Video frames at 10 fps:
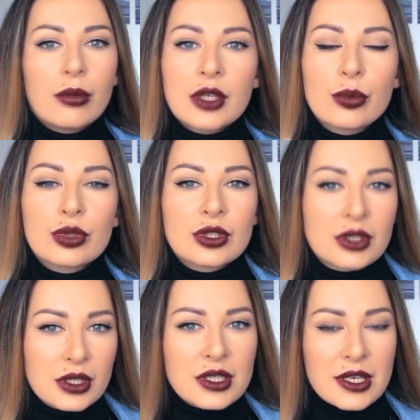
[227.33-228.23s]
Мне
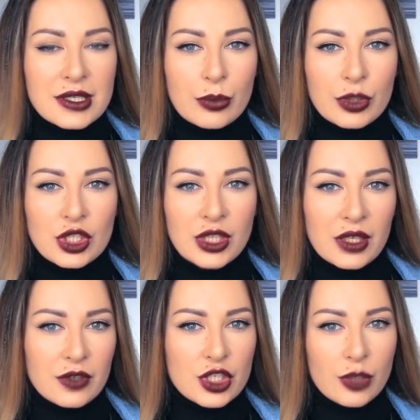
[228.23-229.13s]
будет интересно
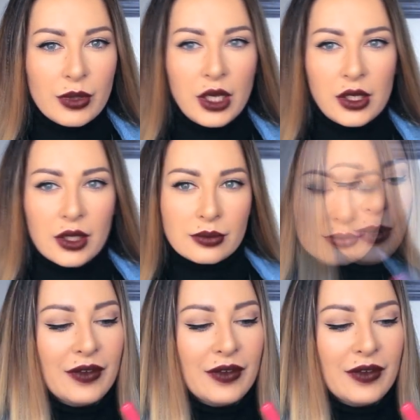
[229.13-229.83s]
почитать ваше мнение.